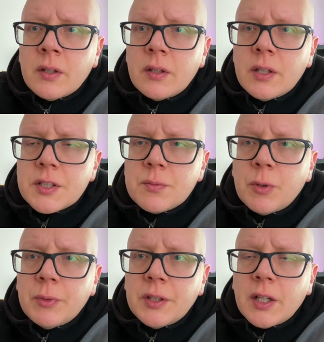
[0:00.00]
Jetzt
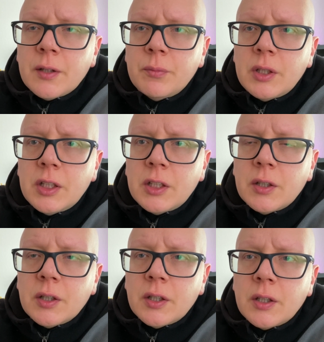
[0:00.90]
momentan bin ich
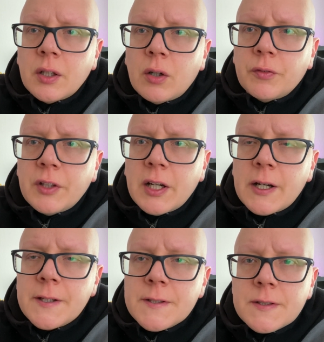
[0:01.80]
äh, auf der
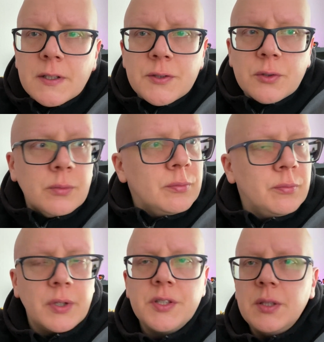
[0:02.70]
1, also im
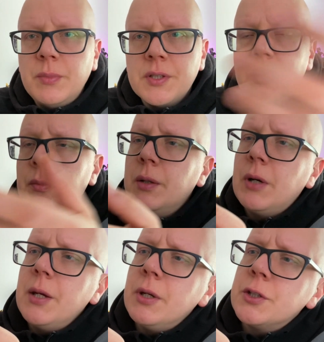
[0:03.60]
Prinzip jetzt an meinem
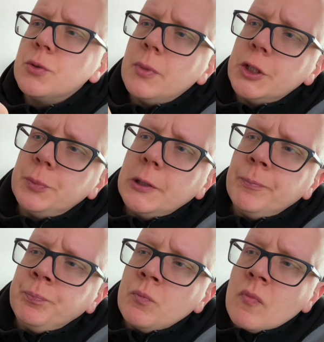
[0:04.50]
iMac zum Beispiel,
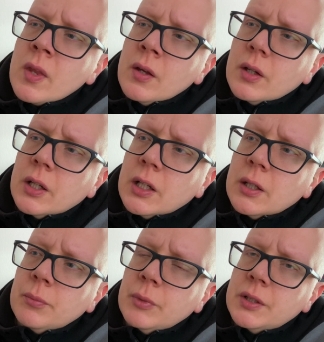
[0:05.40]

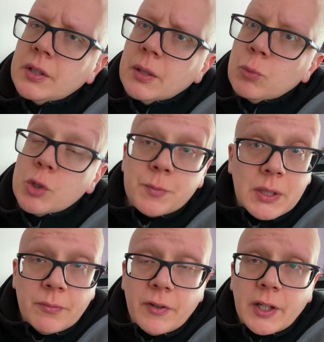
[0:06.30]
äh, mit dem
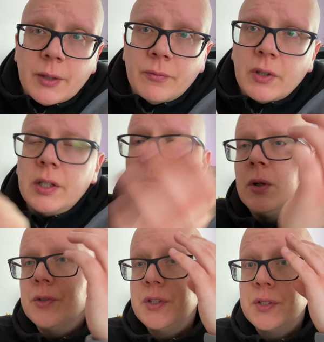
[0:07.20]
USB-Empfänger, weil die
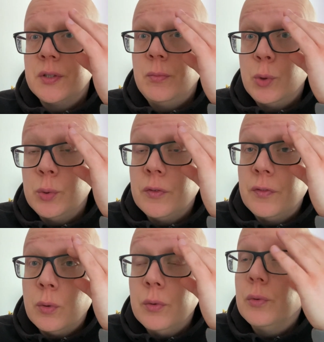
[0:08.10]
Maus ist
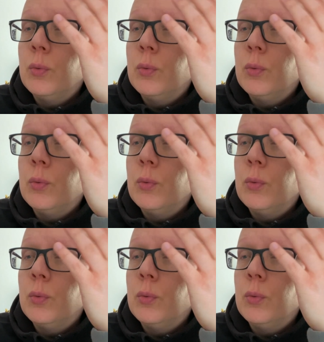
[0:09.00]
Bluetooth und